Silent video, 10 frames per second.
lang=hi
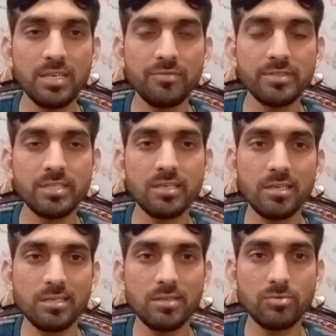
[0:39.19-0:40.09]
बेनिफिट्स हैं
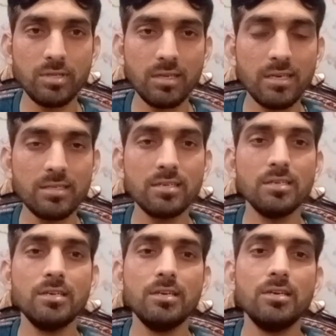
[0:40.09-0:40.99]
क्या क्या नुकसान हैं
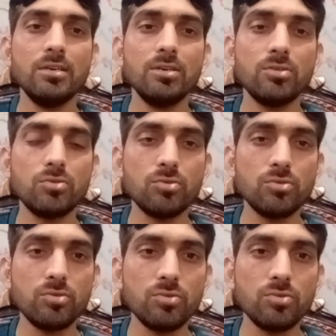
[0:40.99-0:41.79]
तो